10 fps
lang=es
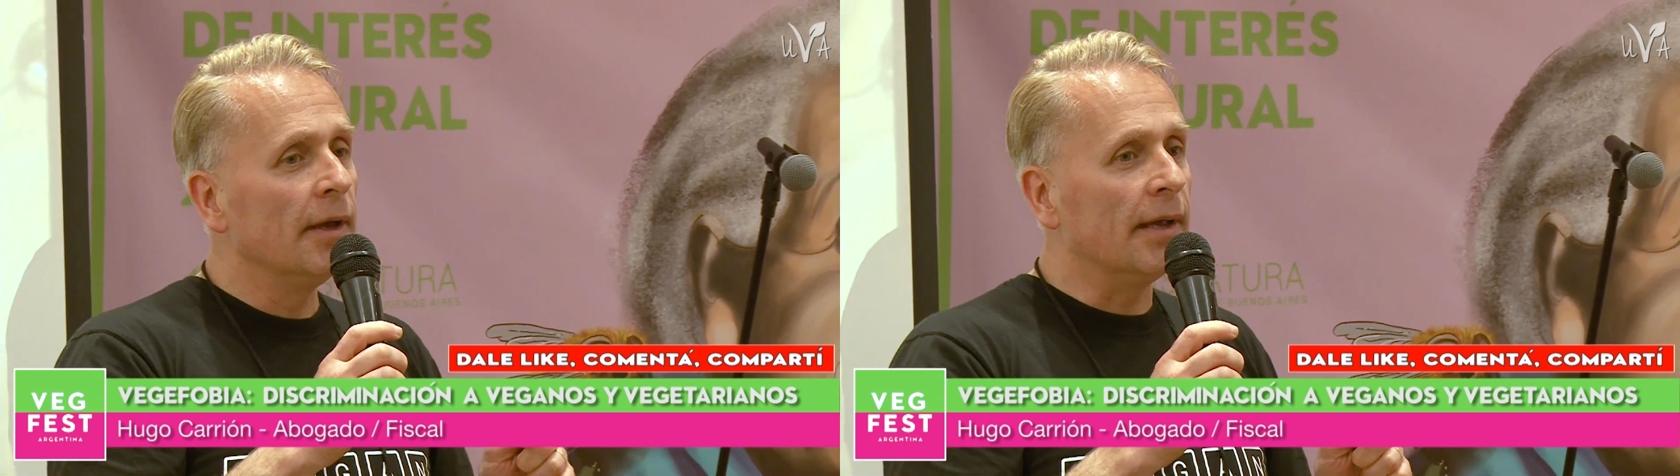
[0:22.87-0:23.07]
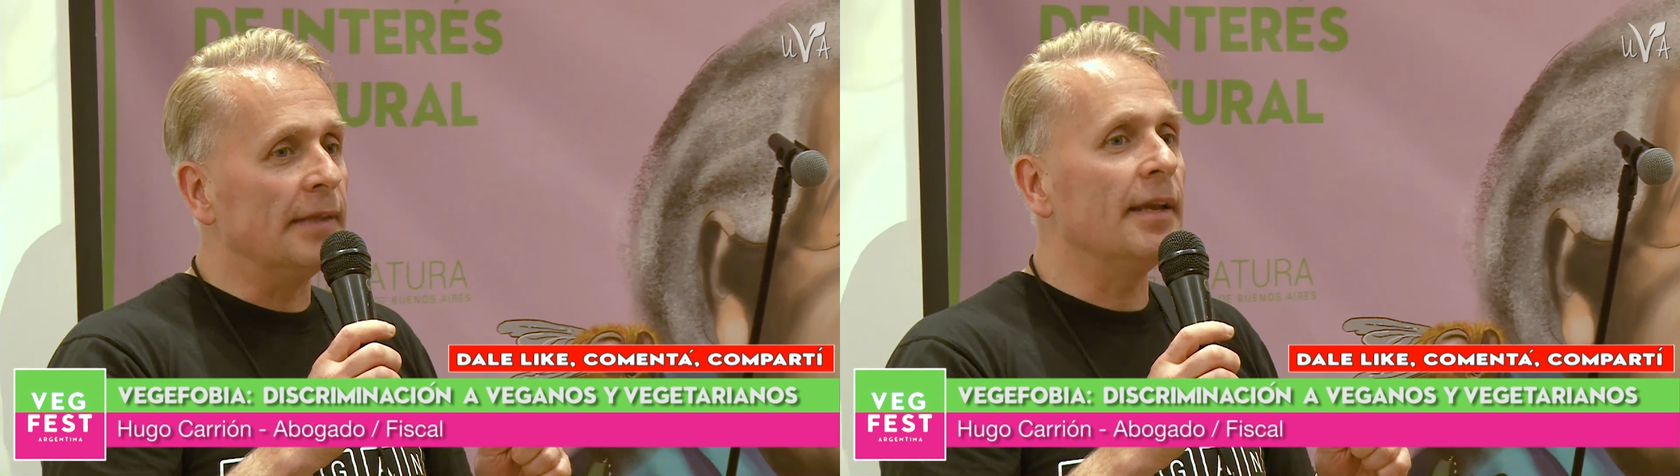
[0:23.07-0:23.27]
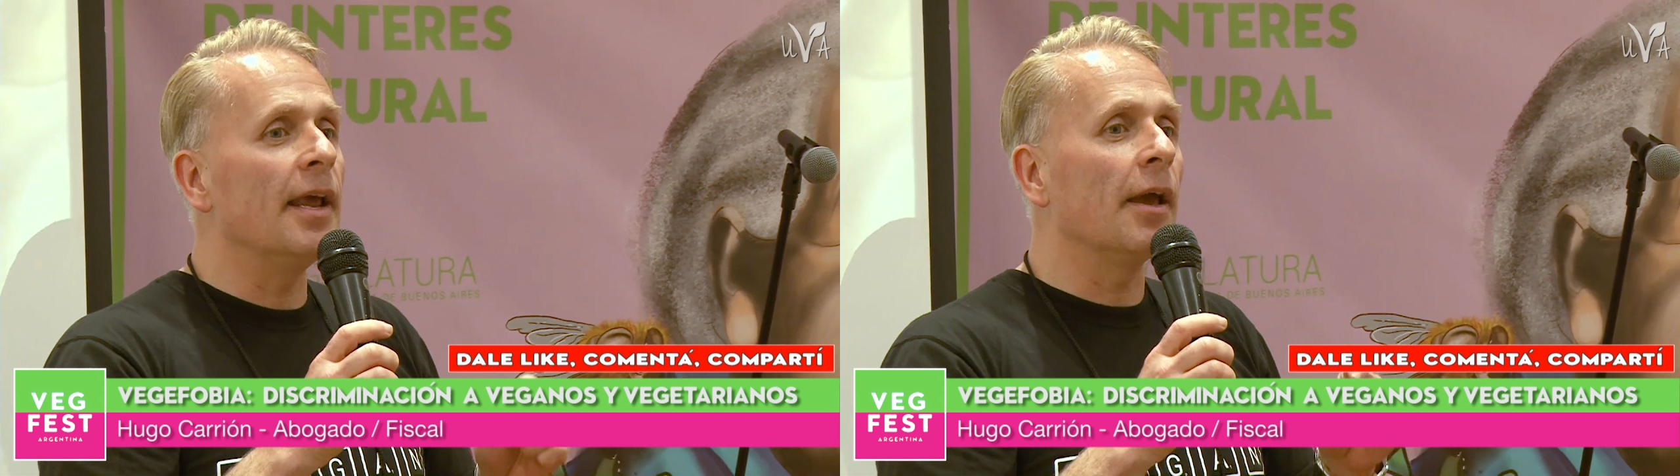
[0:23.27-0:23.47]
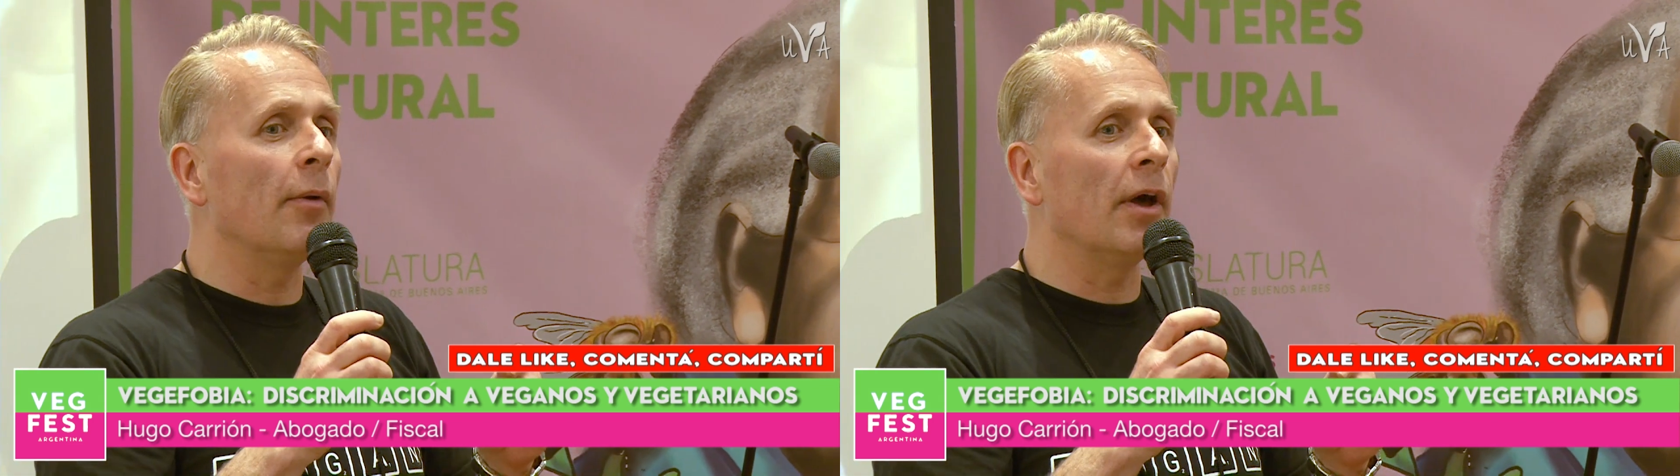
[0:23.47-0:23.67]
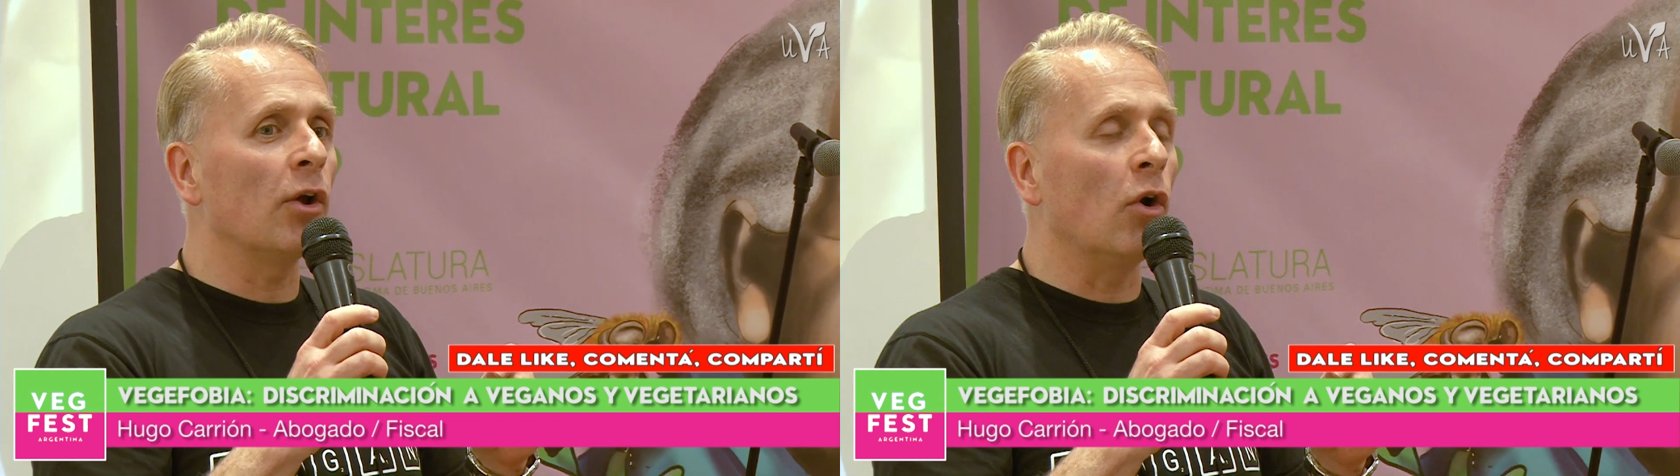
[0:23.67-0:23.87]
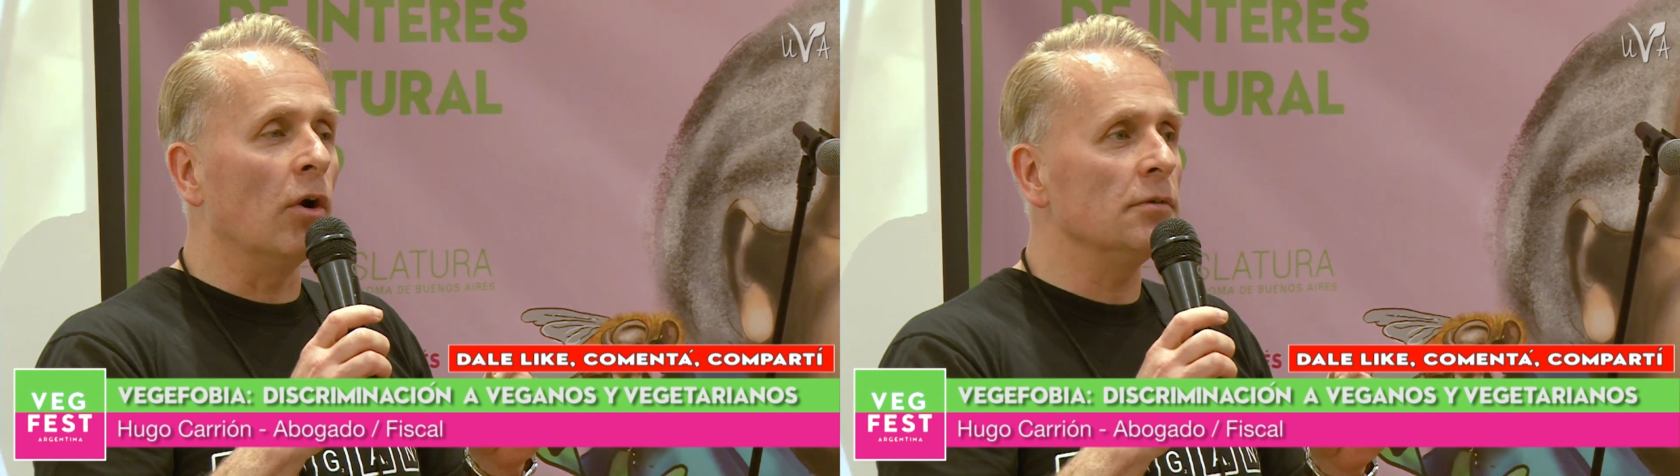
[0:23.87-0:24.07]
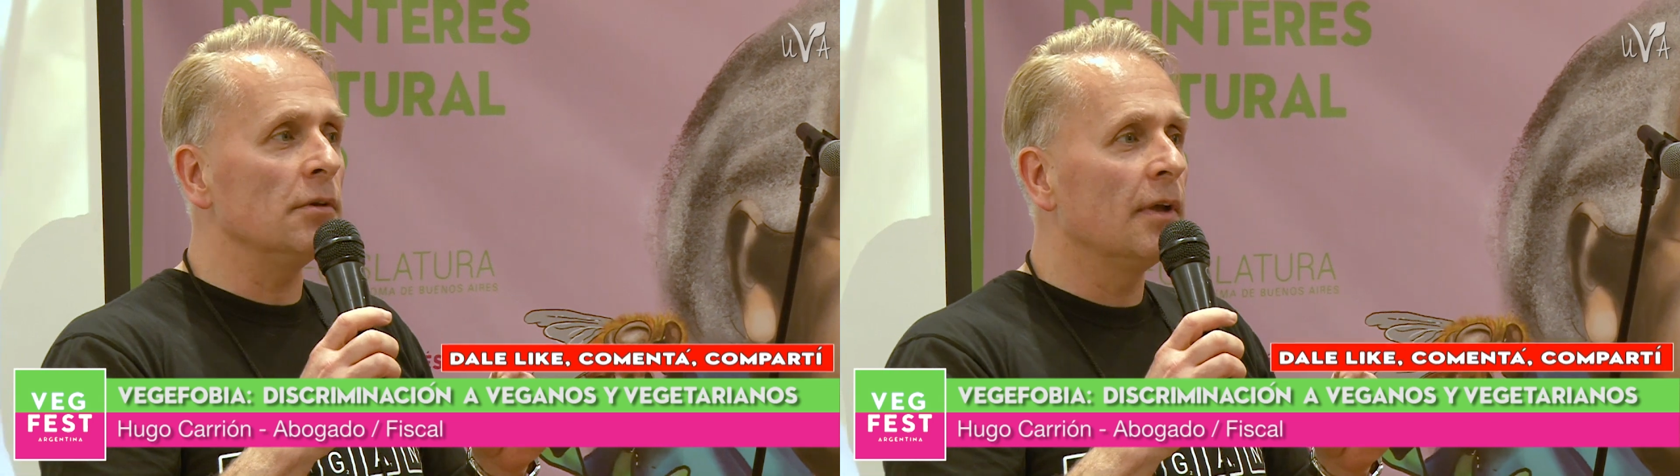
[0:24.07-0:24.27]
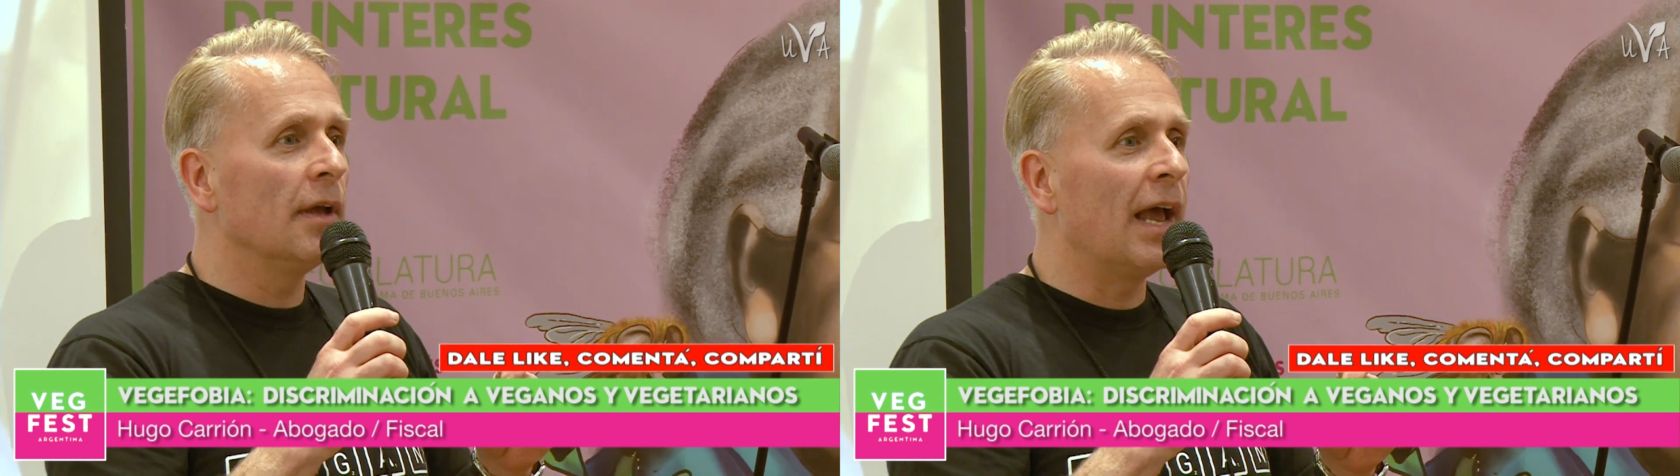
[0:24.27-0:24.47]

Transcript: que tiene que ver con